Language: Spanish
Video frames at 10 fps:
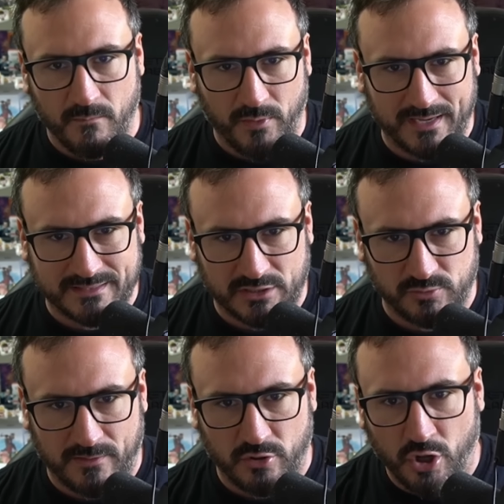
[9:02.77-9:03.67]
voy a estar
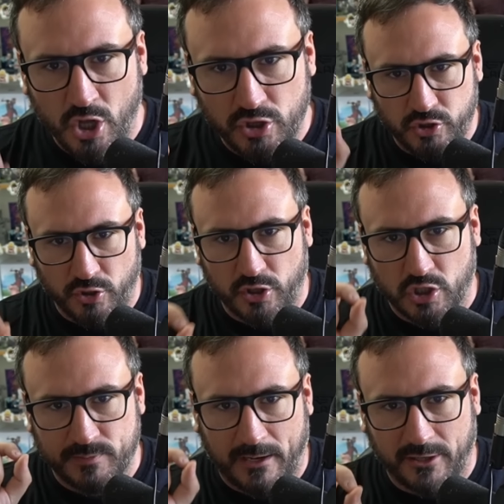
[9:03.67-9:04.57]
subiendo todos
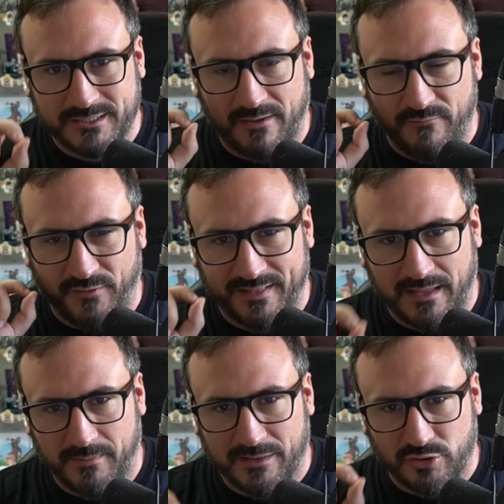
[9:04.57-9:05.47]
los mejores
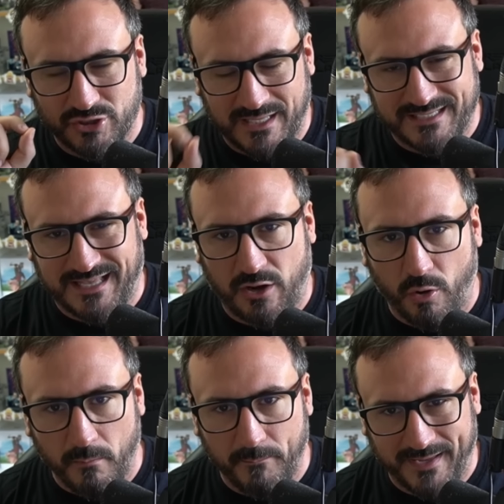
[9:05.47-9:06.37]
enfrentamientos de esta
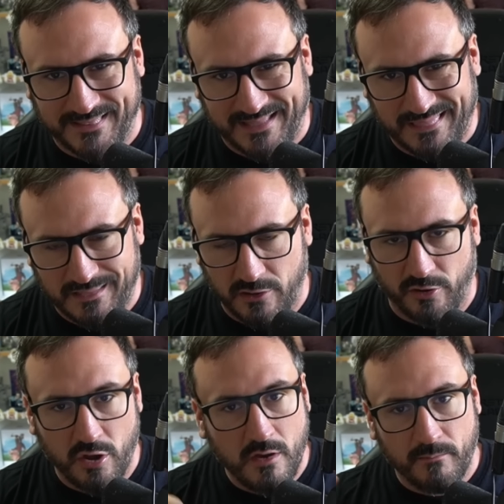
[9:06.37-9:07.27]
competición